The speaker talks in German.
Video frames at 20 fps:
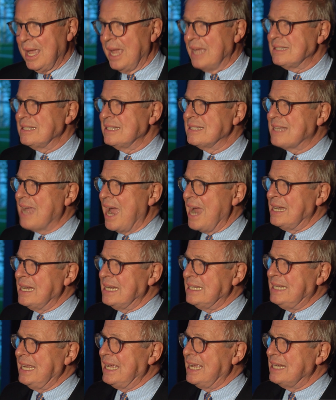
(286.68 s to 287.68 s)
Es ist
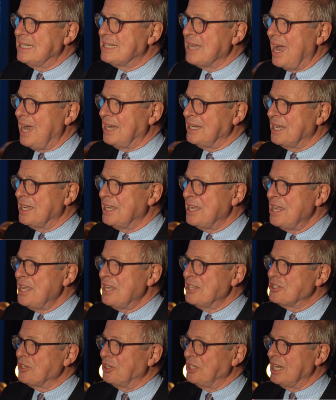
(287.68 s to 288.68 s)
keine digitale,
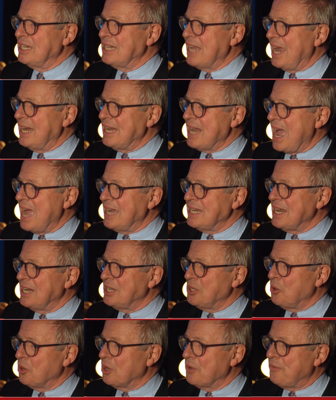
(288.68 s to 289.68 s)
sondern eine
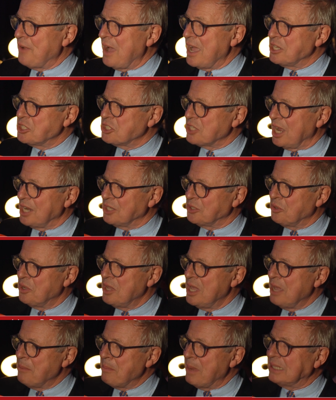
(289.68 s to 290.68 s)
analoge Veranstaltung.
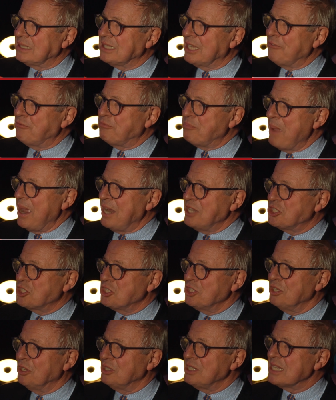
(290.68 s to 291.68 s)
Man trifft
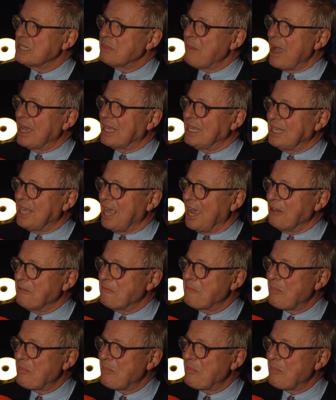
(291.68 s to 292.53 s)
Menschen und das mag ich gerne.